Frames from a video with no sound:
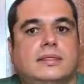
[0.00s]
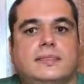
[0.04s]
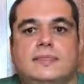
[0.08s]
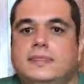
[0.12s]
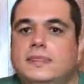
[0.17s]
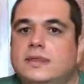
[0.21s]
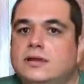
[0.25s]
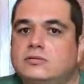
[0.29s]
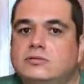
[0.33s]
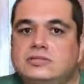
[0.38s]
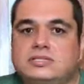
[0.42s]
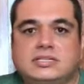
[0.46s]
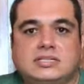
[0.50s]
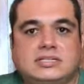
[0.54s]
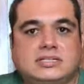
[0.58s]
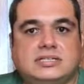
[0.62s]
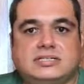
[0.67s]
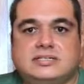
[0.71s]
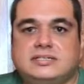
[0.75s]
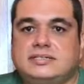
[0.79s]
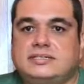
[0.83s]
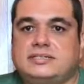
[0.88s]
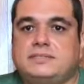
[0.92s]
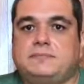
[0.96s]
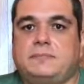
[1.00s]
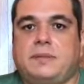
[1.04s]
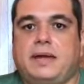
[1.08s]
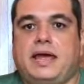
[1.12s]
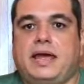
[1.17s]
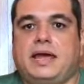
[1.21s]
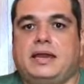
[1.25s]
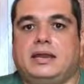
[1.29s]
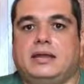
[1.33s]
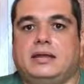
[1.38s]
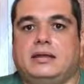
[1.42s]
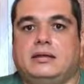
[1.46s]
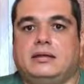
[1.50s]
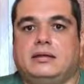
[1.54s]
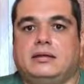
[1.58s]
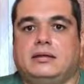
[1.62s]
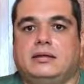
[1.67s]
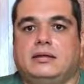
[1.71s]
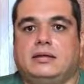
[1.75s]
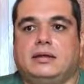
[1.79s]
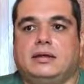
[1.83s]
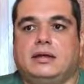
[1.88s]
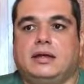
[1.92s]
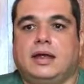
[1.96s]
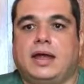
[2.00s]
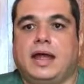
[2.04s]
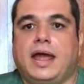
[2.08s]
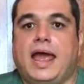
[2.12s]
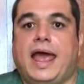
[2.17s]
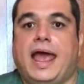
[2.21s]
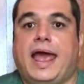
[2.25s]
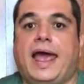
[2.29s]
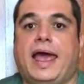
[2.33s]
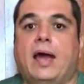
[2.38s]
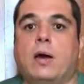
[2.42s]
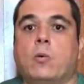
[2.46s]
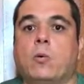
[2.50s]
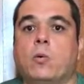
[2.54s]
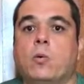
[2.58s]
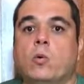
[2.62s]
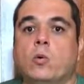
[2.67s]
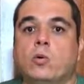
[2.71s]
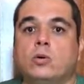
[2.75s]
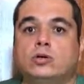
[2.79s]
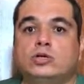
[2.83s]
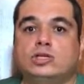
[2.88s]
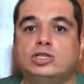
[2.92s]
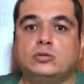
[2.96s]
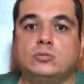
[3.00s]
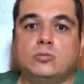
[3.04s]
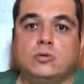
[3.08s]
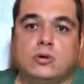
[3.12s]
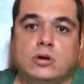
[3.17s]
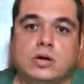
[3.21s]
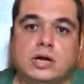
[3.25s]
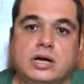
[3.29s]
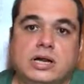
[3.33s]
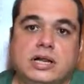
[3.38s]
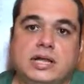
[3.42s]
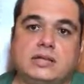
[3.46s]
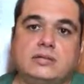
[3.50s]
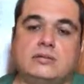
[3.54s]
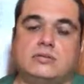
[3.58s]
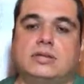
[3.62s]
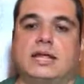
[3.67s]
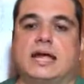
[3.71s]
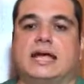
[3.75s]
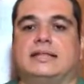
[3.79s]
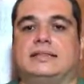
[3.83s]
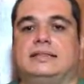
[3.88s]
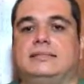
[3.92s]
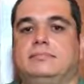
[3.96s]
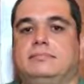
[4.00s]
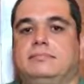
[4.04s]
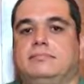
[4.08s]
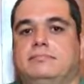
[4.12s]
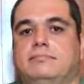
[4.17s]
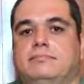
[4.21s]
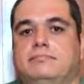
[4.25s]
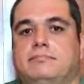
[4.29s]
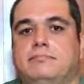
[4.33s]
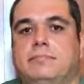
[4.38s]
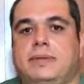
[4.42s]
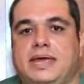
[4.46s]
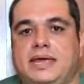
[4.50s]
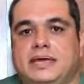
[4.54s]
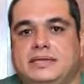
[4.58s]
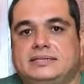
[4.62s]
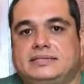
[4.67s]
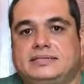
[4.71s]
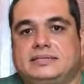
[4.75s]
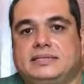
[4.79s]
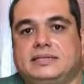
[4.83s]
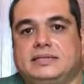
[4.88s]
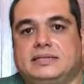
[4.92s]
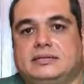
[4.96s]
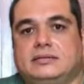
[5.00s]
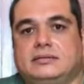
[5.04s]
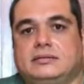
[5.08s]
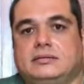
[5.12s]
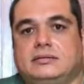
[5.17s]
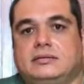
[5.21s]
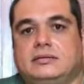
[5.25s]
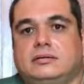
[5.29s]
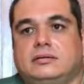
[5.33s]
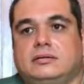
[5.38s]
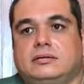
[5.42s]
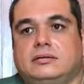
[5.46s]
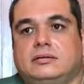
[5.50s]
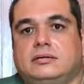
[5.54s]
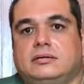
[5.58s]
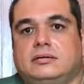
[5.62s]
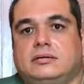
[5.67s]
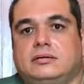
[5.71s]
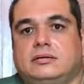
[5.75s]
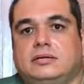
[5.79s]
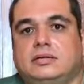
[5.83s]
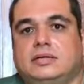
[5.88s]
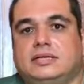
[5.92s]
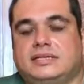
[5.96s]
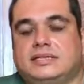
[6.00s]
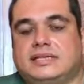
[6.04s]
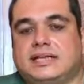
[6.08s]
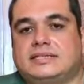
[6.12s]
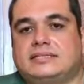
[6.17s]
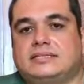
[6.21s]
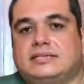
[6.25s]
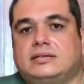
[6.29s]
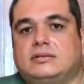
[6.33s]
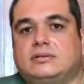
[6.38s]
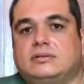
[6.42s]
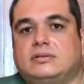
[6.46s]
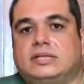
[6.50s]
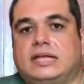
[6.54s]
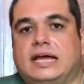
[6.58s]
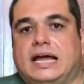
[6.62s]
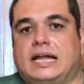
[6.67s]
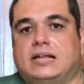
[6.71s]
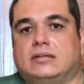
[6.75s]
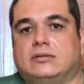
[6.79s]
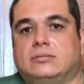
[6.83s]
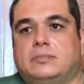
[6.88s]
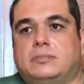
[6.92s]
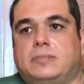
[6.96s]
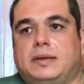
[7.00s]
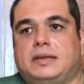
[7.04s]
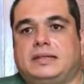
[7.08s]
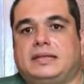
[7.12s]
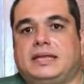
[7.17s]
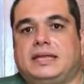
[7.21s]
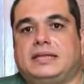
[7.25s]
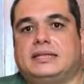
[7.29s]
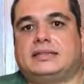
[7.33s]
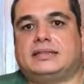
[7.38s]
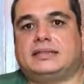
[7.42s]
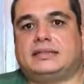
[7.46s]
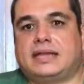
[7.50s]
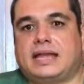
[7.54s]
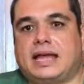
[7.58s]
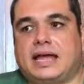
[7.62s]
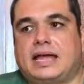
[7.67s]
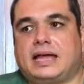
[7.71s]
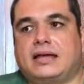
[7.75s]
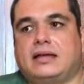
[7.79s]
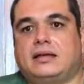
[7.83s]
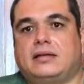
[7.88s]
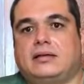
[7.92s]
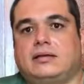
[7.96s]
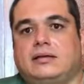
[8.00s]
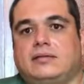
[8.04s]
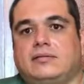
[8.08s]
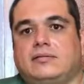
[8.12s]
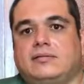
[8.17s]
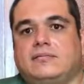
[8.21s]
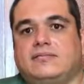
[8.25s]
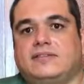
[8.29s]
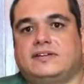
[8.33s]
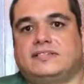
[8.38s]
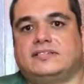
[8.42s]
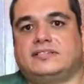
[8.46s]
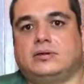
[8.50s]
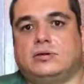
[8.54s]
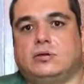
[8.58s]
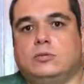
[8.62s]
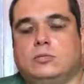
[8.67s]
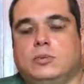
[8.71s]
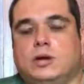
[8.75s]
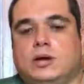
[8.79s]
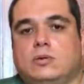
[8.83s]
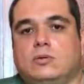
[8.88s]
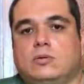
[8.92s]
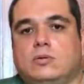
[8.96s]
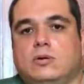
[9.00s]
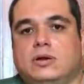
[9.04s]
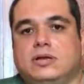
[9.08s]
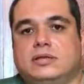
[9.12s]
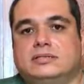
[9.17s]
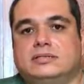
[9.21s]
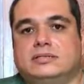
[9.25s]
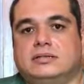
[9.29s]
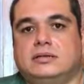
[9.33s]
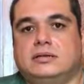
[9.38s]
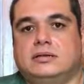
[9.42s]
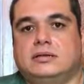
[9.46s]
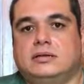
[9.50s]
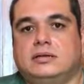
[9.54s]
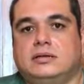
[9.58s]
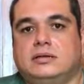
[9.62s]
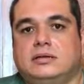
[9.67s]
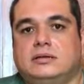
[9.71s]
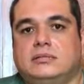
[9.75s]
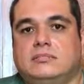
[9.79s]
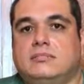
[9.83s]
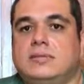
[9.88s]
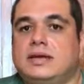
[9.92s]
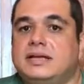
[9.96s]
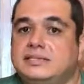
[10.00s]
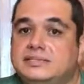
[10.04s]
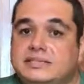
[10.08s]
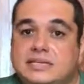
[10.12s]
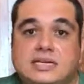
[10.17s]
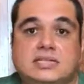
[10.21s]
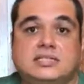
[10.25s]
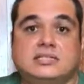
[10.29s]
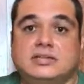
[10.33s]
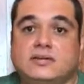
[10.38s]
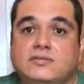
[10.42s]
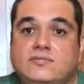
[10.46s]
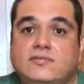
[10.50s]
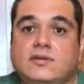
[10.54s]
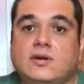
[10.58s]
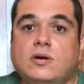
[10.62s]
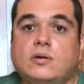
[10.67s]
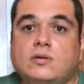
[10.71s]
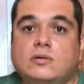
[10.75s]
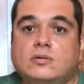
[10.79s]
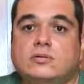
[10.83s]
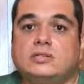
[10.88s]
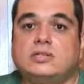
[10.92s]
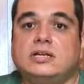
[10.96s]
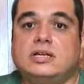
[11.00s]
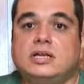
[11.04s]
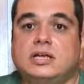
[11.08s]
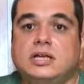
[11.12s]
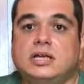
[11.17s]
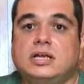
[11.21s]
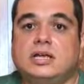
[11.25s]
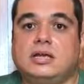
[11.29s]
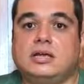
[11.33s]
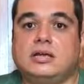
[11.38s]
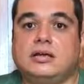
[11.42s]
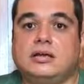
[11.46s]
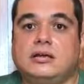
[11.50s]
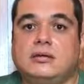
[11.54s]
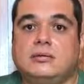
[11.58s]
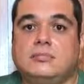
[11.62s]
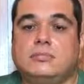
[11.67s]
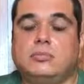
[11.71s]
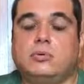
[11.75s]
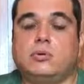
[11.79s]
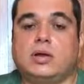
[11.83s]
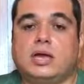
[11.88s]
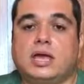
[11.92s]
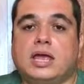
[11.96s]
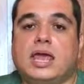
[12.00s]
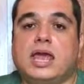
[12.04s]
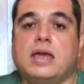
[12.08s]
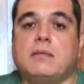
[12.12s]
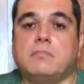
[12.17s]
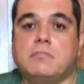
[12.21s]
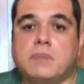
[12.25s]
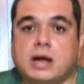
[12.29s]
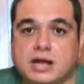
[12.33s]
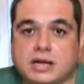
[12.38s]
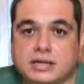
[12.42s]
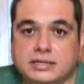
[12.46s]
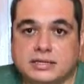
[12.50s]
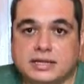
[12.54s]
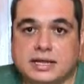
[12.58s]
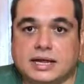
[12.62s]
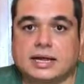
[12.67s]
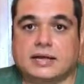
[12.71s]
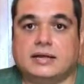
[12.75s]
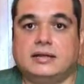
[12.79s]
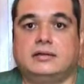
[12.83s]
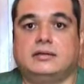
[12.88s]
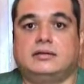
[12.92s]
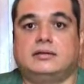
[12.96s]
não se desesperem. É o último grito da besta que está sendo dado para tentar fazer alguma coisa. Mas eles não vão conseguir, porque quem manda